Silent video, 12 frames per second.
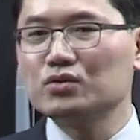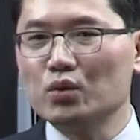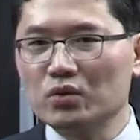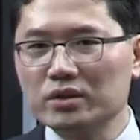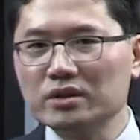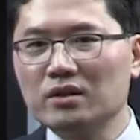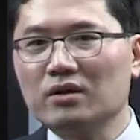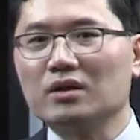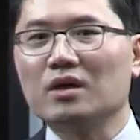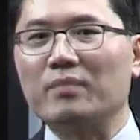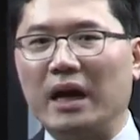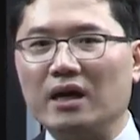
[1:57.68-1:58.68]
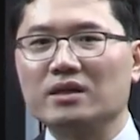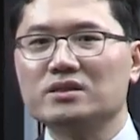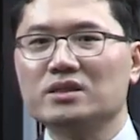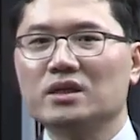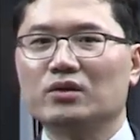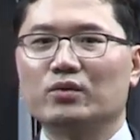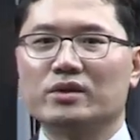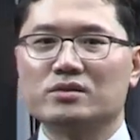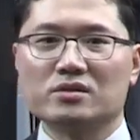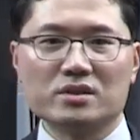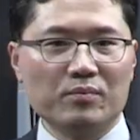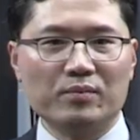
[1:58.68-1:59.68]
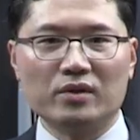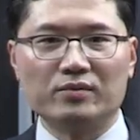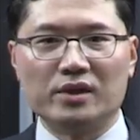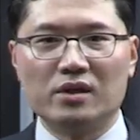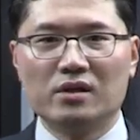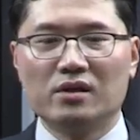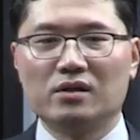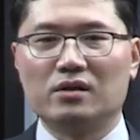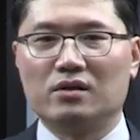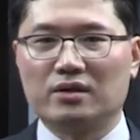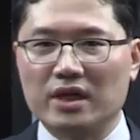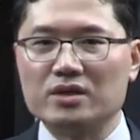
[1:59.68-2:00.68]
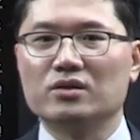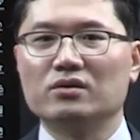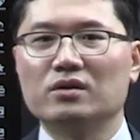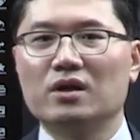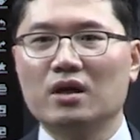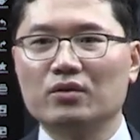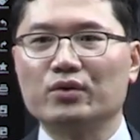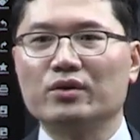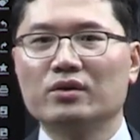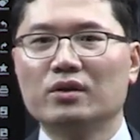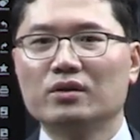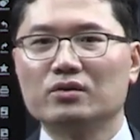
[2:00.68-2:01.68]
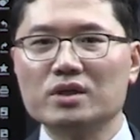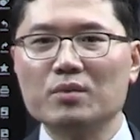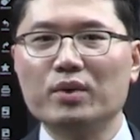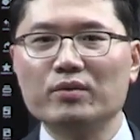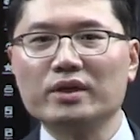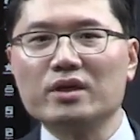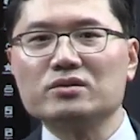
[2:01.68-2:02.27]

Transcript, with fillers: 촉진하거나 방지하기 위해서 세법을 어, 개정을 하고요. 또 세법이